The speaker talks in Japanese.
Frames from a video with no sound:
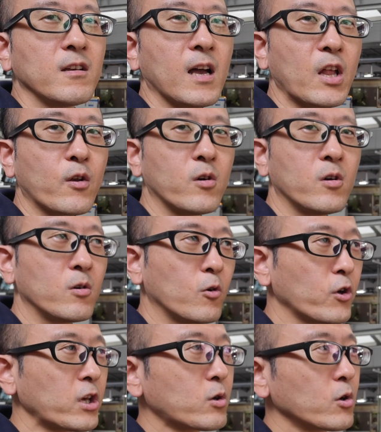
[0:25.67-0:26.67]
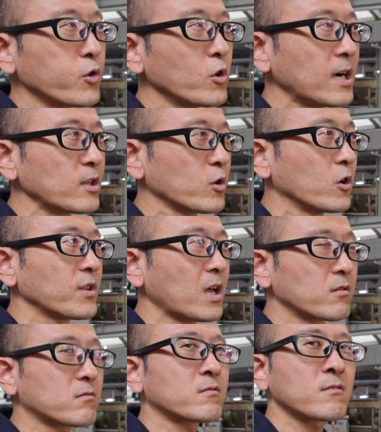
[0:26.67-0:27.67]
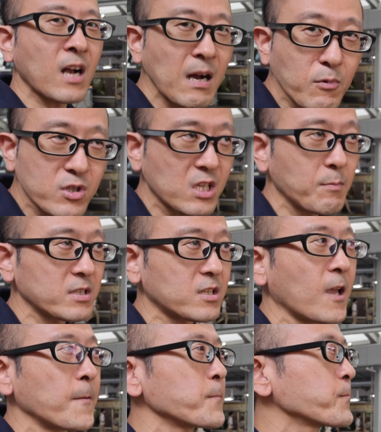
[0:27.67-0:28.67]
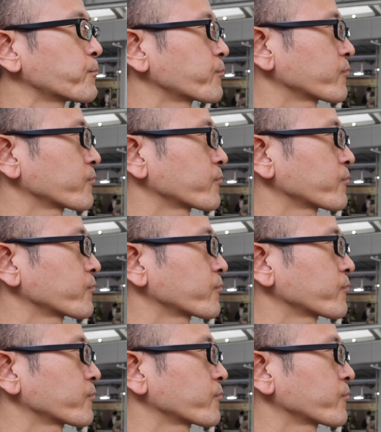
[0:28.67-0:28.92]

あの甥っ子動画となるかもしれません